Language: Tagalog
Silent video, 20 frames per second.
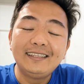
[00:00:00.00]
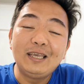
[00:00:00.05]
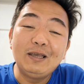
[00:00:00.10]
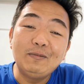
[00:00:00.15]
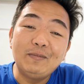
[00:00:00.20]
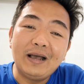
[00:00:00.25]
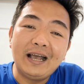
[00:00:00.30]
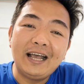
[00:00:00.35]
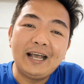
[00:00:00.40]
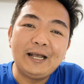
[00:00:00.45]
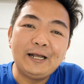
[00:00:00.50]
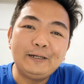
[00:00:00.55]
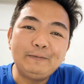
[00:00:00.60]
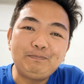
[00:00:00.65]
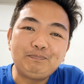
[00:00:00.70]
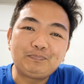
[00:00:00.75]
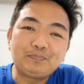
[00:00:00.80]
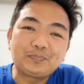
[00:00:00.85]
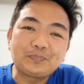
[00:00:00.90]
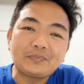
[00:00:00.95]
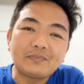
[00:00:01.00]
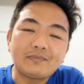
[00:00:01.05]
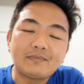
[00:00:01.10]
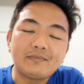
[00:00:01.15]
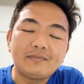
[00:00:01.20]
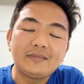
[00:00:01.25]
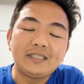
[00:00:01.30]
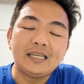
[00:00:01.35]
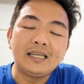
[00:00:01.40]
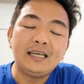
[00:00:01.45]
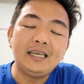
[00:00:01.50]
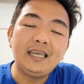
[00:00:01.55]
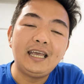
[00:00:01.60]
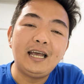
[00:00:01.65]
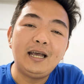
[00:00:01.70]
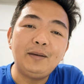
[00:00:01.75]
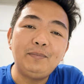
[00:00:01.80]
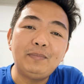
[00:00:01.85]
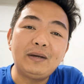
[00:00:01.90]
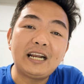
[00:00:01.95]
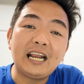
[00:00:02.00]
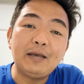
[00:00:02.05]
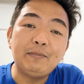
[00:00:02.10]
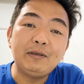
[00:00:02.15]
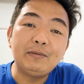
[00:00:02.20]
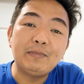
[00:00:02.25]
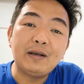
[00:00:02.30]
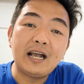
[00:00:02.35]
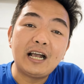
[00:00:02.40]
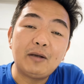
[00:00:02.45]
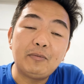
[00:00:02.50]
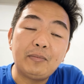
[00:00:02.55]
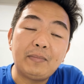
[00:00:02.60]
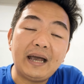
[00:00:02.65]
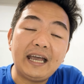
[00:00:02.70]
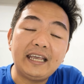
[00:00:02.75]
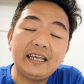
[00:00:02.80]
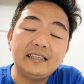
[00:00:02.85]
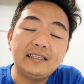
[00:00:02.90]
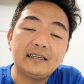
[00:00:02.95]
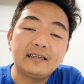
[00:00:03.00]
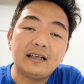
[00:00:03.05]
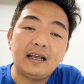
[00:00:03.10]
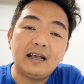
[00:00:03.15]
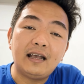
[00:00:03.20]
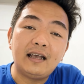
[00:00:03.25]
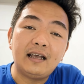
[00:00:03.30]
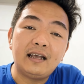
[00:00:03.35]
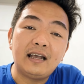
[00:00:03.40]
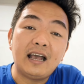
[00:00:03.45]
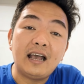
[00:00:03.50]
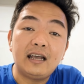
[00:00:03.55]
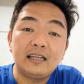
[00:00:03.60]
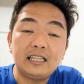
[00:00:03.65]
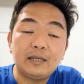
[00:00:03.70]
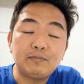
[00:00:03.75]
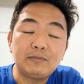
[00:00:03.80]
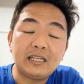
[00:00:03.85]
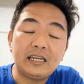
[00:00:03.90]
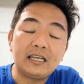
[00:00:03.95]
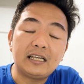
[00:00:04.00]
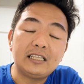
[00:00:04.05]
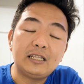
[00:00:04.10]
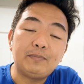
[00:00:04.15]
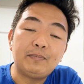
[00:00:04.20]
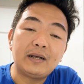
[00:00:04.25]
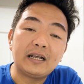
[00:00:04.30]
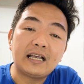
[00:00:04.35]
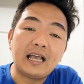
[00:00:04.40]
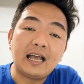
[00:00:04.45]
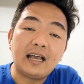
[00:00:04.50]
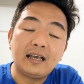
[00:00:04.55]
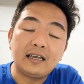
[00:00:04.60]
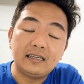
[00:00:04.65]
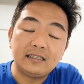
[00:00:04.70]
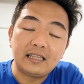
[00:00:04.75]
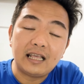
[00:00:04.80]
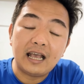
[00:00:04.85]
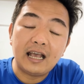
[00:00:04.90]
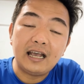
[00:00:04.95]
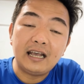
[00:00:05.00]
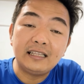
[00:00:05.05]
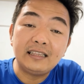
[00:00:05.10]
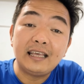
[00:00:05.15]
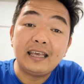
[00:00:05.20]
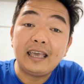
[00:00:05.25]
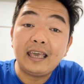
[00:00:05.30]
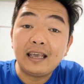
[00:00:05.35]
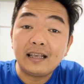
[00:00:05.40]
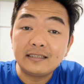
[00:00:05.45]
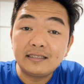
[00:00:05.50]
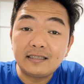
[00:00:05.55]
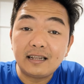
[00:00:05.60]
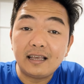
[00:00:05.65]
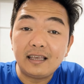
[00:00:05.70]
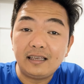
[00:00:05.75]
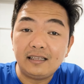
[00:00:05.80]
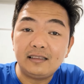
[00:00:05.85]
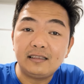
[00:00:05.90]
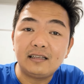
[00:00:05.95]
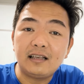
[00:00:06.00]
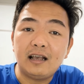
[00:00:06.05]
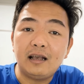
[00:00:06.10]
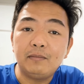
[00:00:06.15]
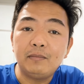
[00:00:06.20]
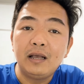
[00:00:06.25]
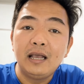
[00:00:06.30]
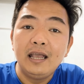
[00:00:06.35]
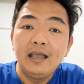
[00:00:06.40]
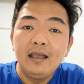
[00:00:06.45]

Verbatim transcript: 'Di ba? Kaya maraming mga kababayan naghahanap talaga ng pagkakakitaan na extra income.